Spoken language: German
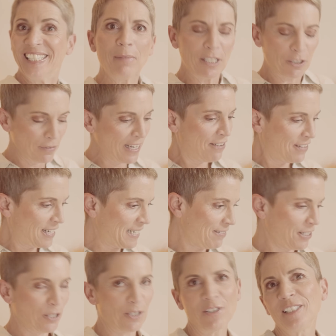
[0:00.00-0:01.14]
Mein Schwiegervater
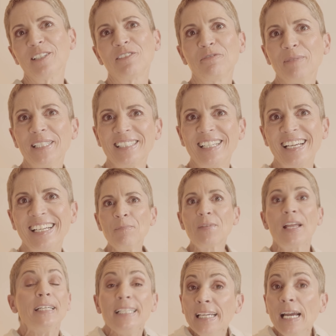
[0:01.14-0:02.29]
wird stolz auf mich sein.
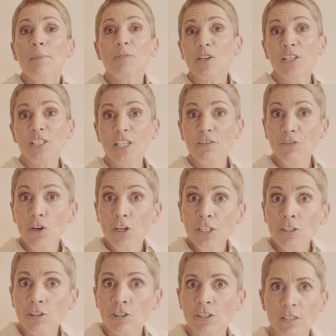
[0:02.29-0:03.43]
Na, ihr habt's euch
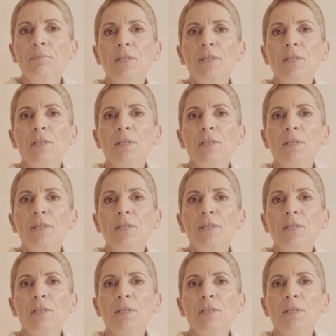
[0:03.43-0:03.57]
gewünscht.